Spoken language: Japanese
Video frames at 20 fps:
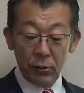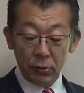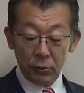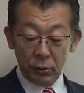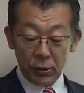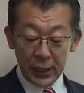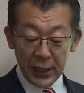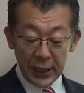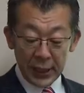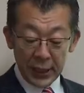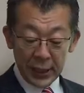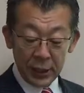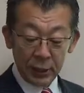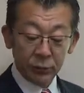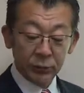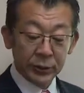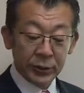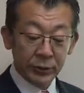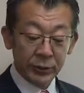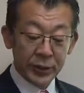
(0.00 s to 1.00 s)
ここで
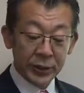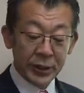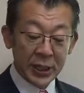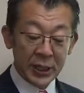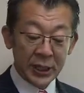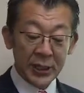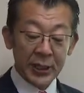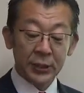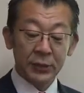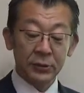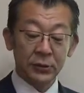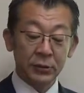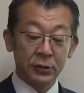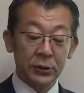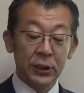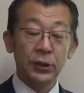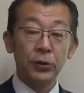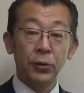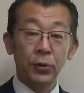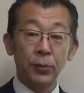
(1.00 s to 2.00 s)
夜眠れない日が続
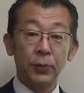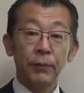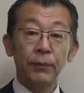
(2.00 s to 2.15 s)
くでしょう